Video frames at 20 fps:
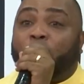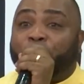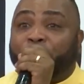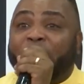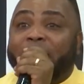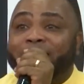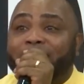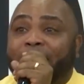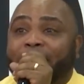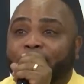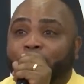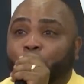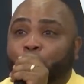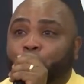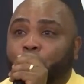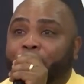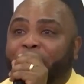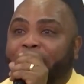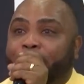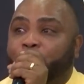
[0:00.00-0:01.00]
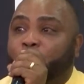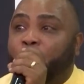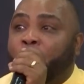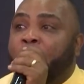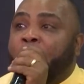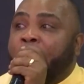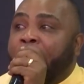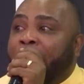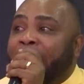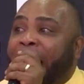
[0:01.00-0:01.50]
la ofrenda que estoy tomando.
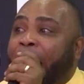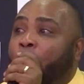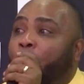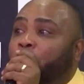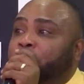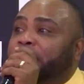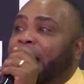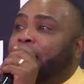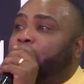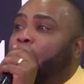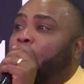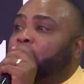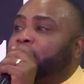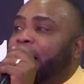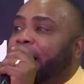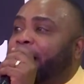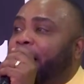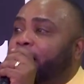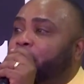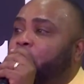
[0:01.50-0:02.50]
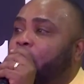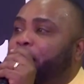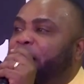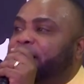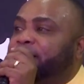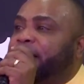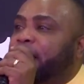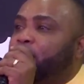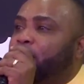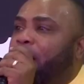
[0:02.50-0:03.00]
La otra cosa que Dios me
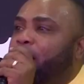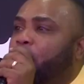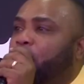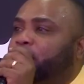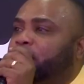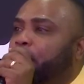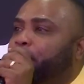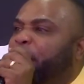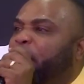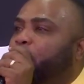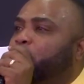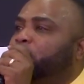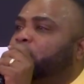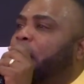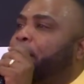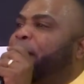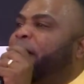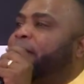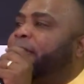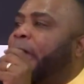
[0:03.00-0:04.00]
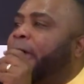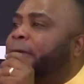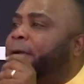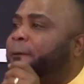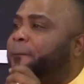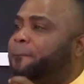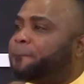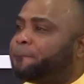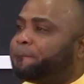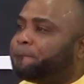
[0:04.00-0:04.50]
enseñó anoche, pregúntame
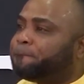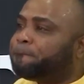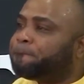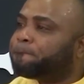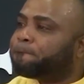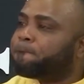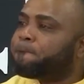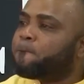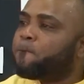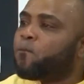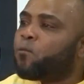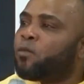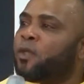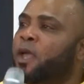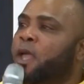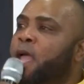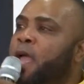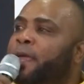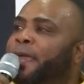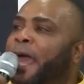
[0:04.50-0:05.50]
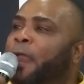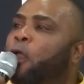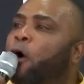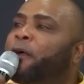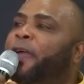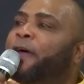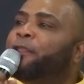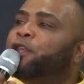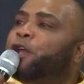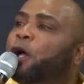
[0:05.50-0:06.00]
qué. Que lo
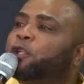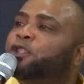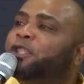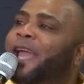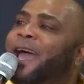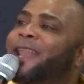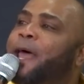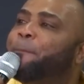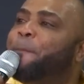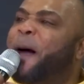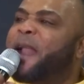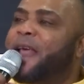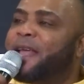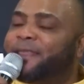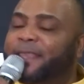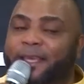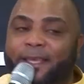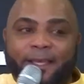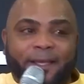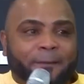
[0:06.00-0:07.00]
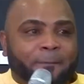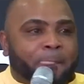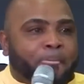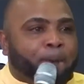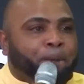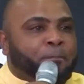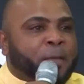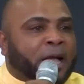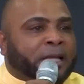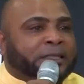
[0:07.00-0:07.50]
que Dios tiene para ti
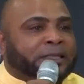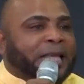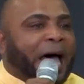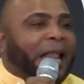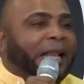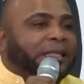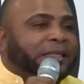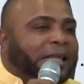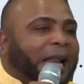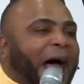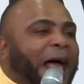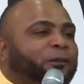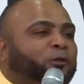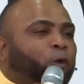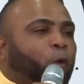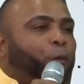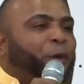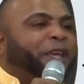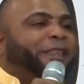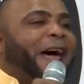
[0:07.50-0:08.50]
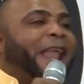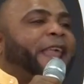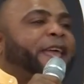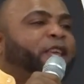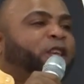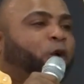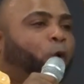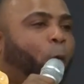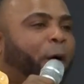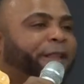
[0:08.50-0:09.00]
saldrá tu vida al
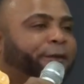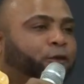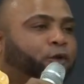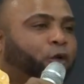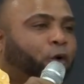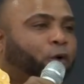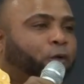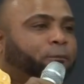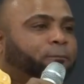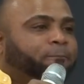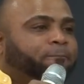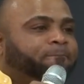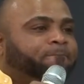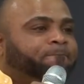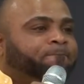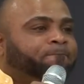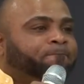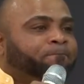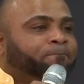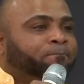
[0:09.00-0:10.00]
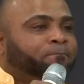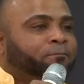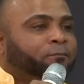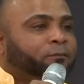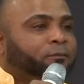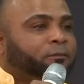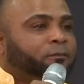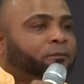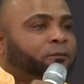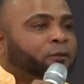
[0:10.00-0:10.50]
encuentro
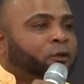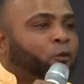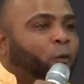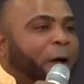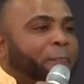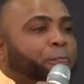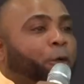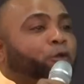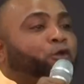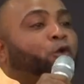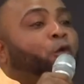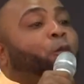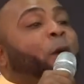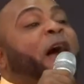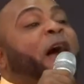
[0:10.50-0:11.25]
cuando tú